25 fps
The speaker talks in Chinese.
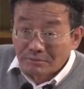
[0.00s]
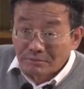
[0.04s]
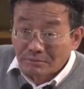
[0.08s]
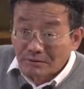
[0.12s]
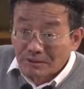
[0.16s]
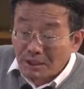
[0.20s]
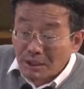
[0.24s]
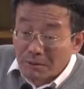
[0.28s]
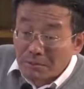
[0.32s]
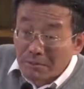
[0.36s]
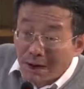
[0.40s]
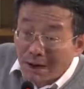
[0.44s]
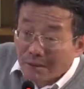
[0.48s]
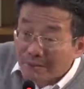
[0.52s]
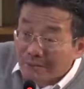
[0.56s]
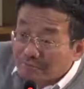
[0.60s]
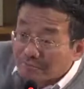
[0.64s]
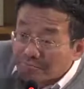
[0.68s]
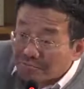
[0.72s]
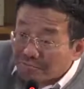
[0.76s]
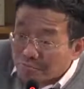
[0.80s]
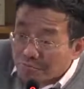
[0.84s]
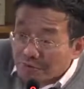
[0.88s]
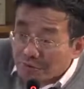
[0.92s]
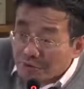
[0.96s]
你把
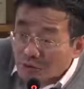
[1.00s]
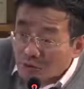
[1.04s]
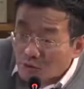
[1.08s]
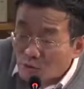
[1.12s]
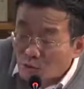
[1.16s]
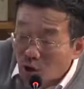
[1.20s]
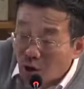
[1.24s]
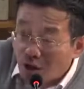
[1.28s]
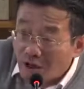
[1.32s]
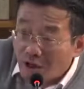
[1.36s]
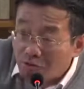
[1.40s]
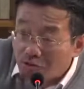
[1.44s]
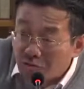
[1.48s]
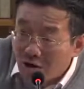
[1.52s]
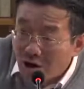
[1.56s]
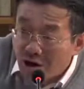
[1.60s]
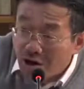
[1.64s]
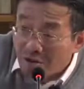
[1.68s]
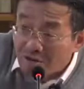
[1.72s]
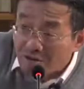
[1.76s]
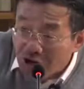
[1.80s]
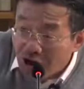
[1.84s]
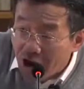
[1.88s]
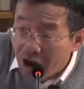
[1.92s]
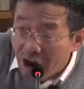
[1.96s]
堆
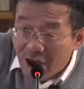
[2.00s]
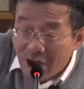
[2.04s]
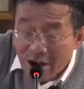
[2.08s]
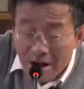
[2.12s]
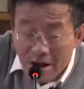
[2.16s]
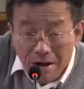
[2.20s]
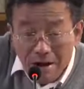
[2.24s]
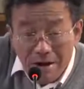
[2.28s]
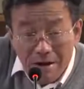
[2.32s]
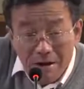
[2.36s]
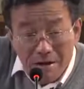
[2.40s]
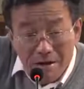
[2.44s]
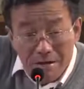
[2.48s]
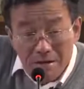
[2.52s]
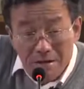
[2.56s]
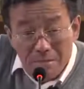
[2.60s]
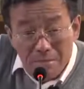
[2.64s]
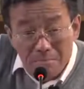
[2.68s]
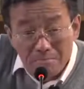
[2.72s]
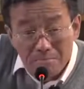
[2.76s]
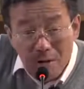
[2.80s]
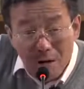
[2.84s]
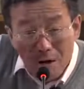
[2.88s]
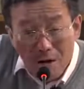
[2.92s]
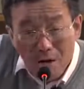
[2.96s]
放在
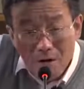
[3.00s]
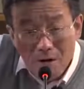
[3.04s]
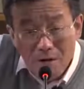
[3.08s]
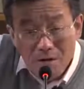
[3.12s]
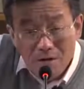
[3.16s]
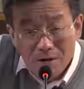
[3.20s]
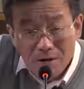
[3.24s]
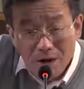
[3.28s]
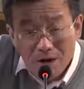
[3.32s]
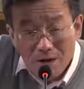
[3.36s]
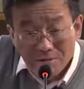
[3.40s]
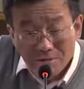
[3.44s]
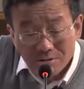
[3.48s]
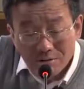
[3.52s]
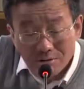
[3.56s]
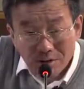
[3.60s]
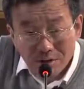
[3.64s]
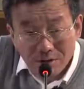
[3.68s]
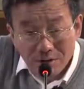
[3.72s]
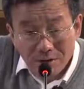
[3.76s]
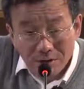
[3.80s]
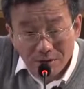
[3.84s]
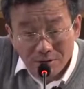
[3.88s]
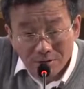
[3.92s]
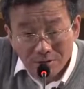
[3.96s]
宝钢
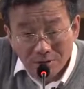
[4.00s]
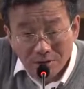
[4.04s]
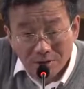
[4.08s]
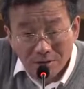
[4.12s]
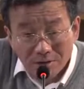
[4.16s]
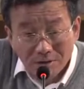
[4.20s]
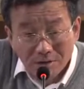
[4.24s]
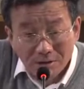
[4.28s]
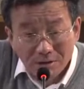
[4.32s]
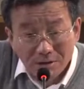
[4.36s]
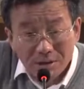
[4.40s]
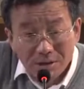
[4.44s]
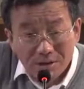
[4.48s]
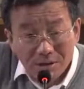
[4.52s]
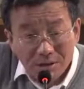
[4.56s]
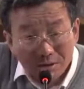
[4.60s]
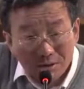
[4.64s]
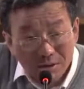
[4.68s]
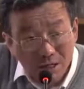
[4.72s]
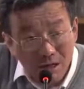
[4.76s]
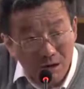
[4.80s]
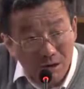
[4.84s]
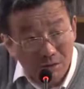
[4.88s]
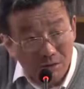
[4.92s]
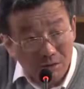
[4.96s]
的企业的
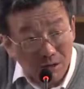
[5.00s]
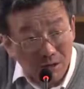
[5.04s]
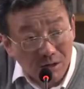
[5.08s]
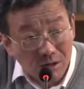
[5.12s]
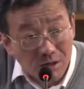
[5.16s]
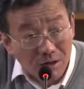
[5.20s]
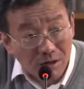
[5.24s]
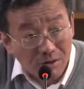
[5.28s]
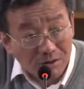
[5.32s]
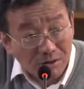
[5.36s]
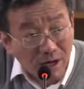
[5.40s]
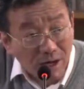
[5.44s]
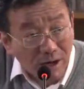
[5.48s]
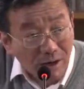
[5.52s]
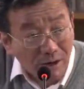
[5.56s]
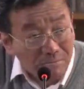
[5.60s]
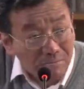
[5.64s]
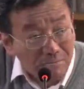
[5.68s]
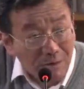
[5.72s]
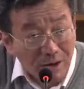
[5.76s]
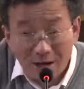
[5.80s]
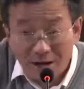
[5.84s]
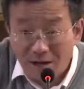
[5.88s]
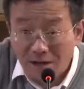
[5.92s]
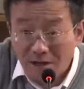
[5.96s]
仓库的钢材，
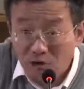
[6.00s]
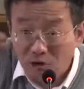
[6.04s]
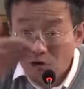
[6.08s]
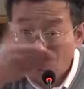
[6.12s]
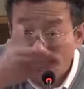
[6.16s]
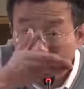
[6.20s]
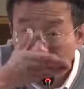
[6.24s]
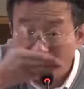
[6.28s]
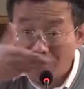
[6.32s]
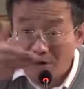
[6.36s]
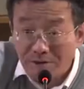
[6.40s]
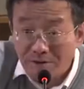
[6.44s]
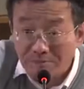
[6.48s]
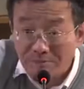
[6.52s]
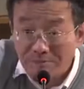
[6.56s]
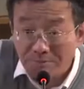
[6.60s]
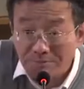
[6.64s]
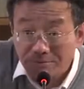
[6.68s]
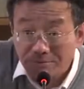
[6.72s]
每人送一份。